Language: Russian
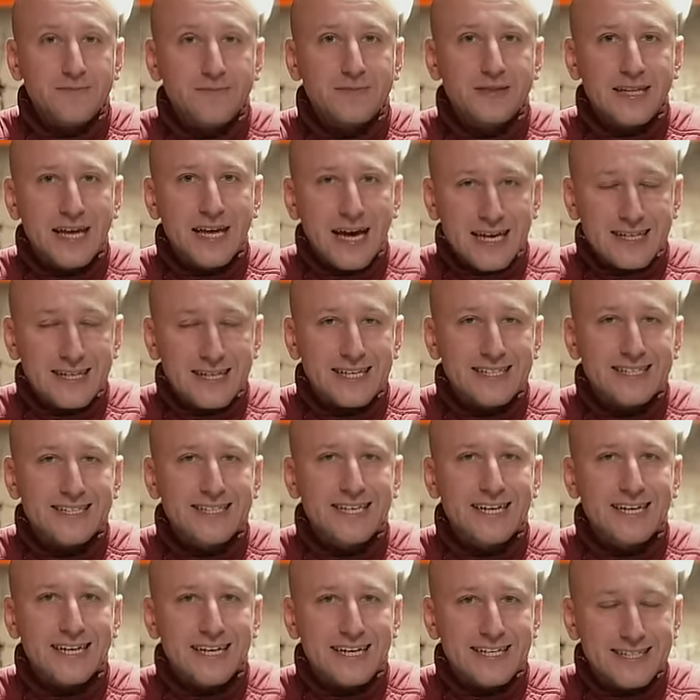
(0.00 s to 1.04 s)
надо
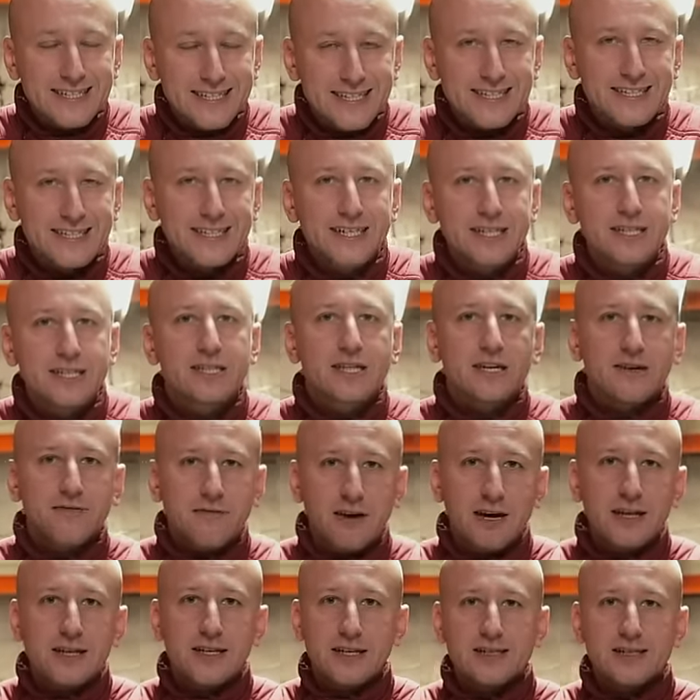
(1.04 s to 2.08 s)
сократить
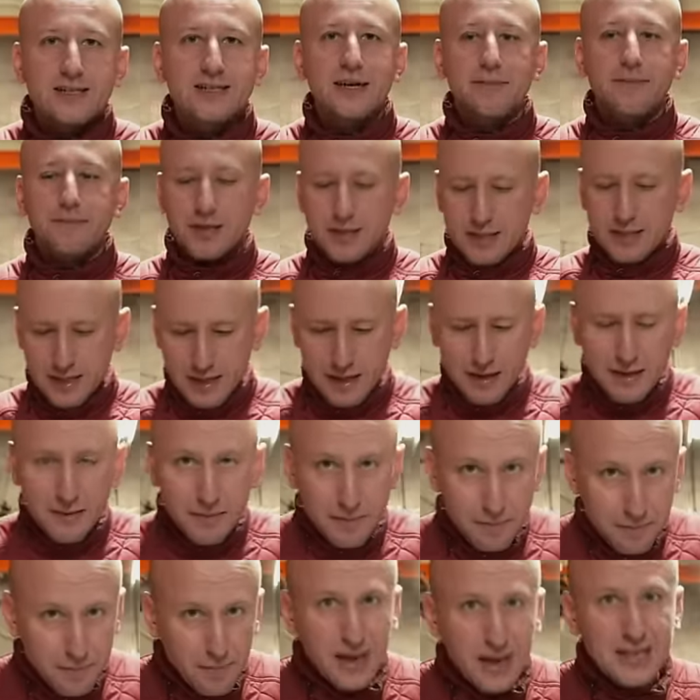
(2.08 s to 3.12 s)
интервалы замены
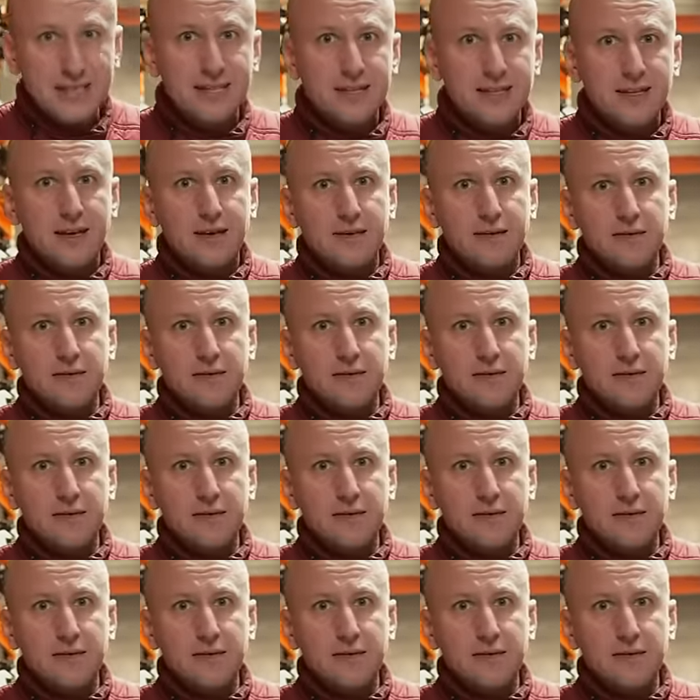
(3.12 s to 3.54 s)
масла.